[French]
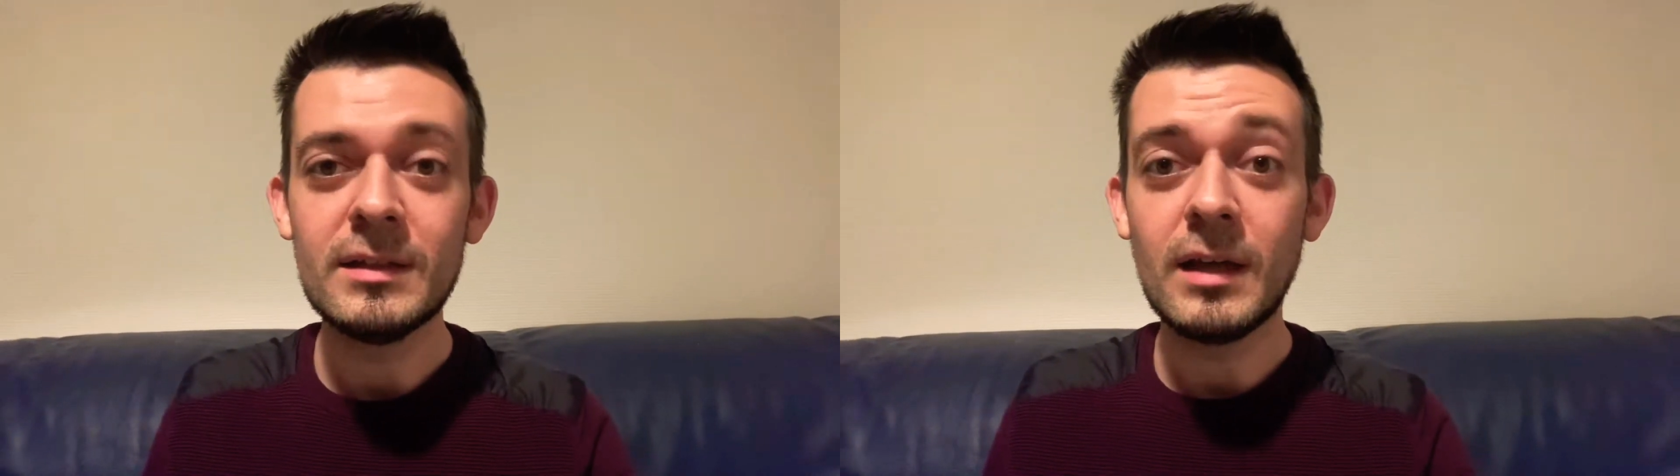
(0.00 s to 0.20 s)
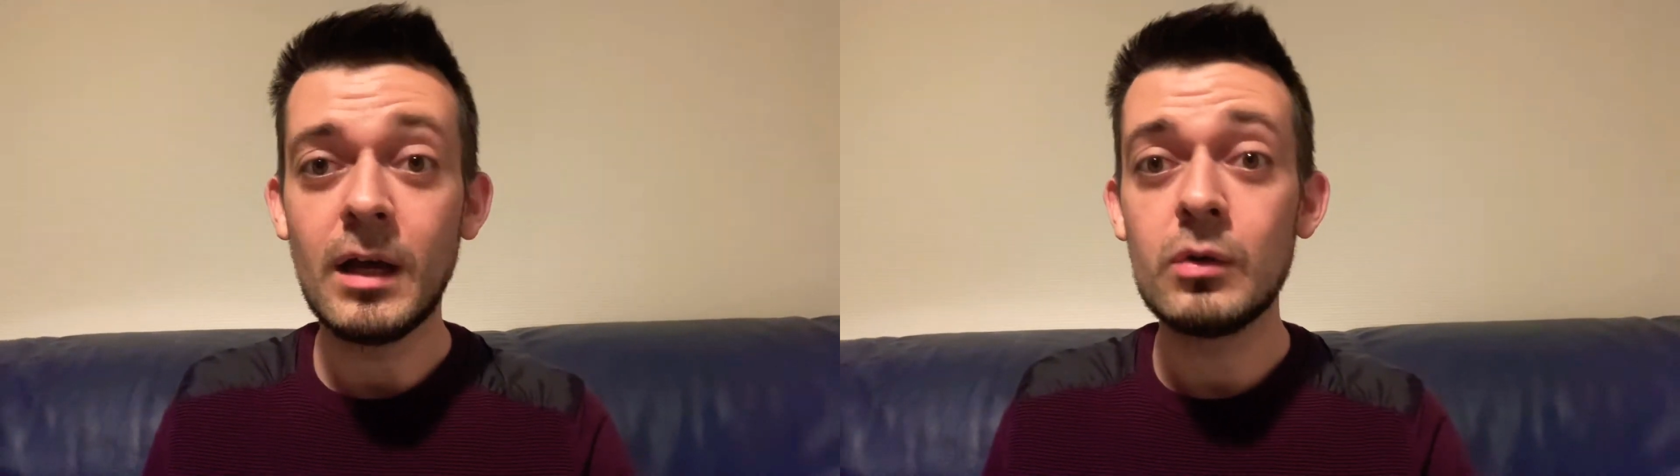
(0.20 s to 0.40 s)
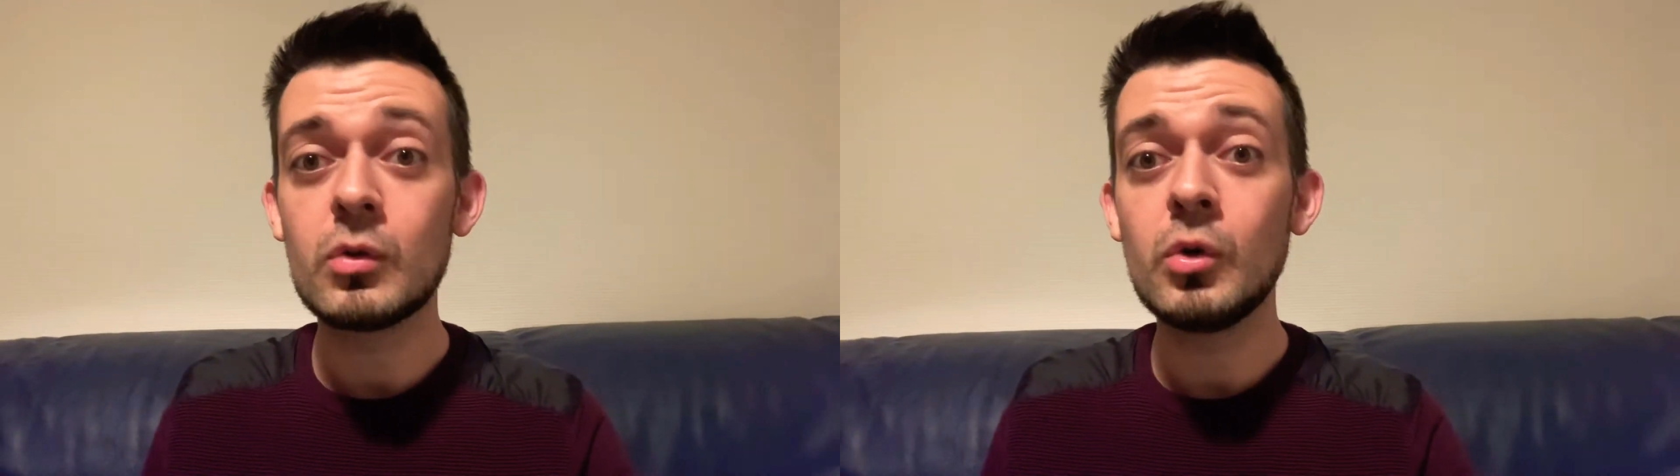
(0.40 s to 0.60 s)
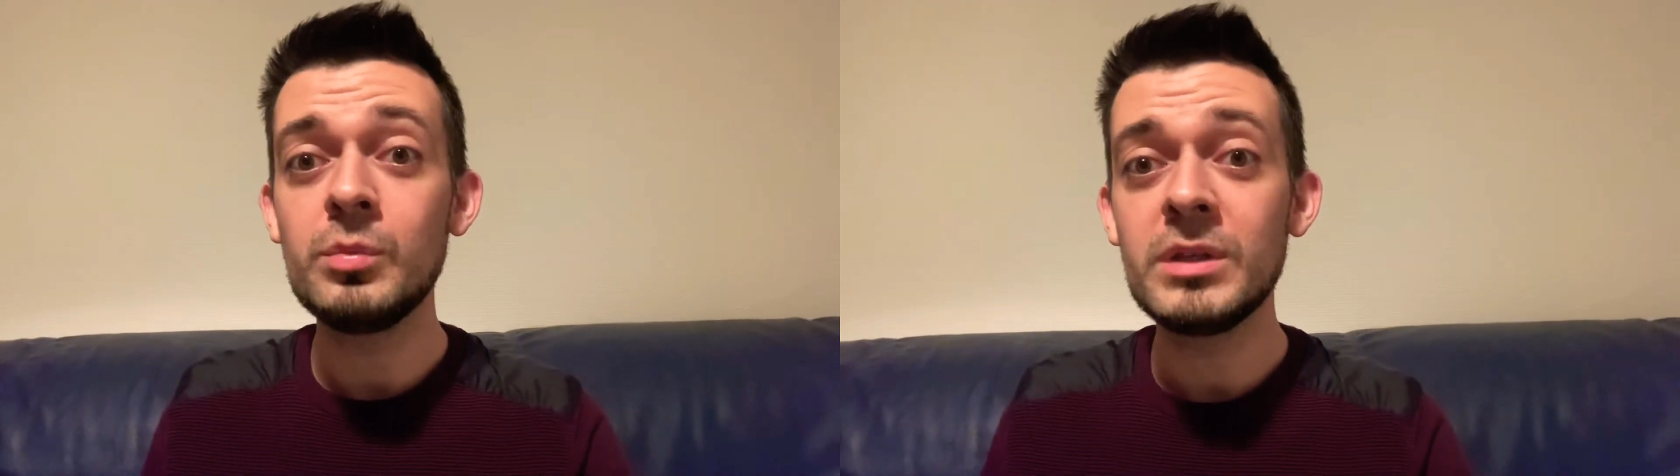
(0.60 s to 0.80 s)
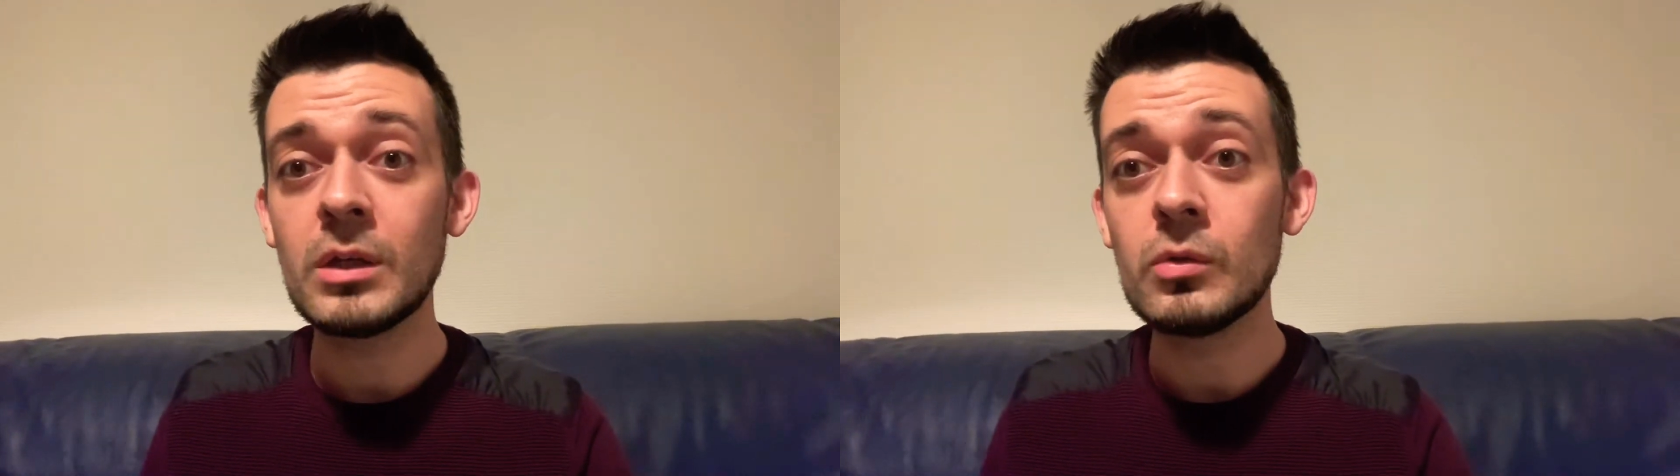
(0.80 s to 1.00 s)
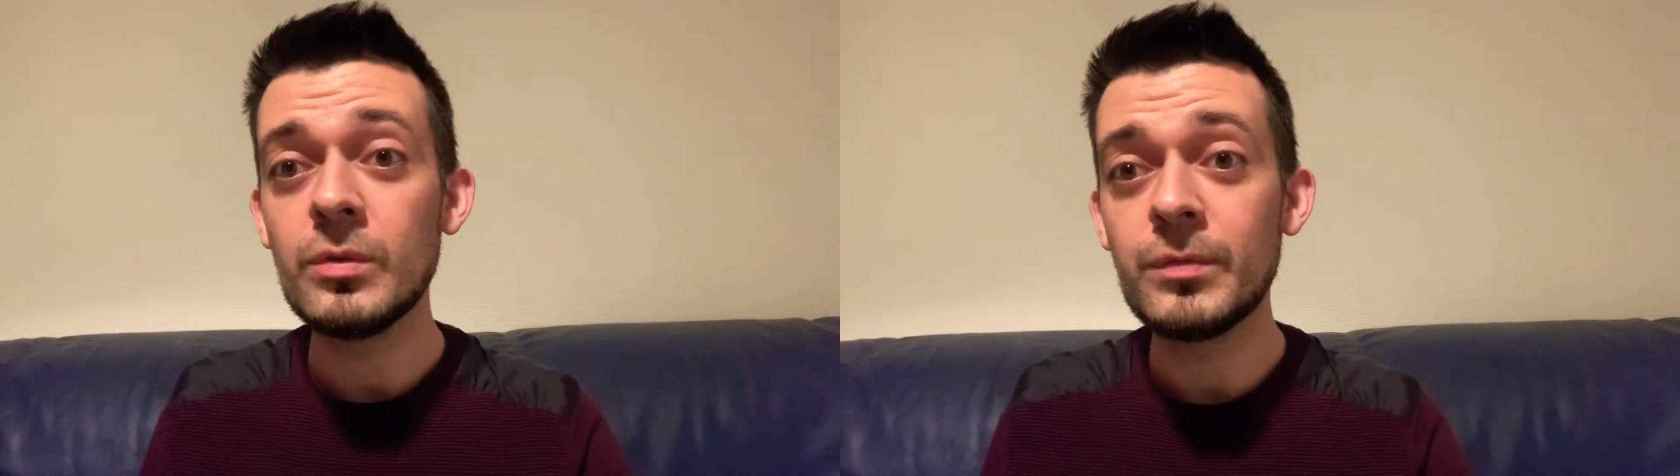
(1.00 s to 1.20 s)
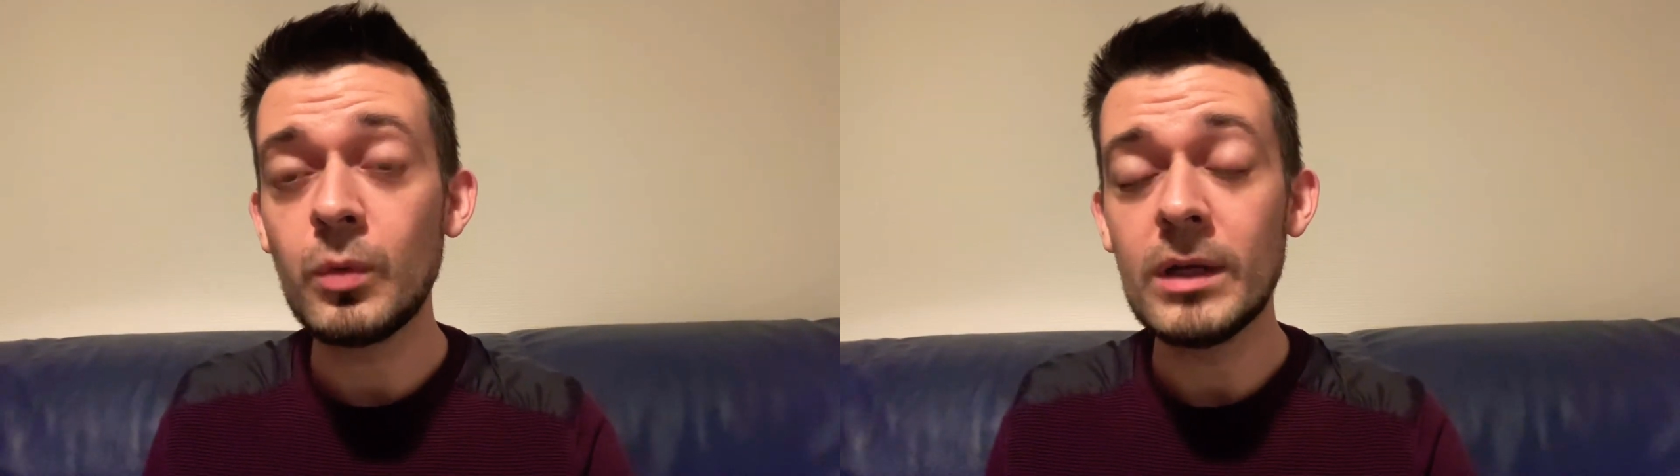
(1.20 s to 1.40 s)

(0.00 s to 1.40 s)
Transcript: Alors combien de fois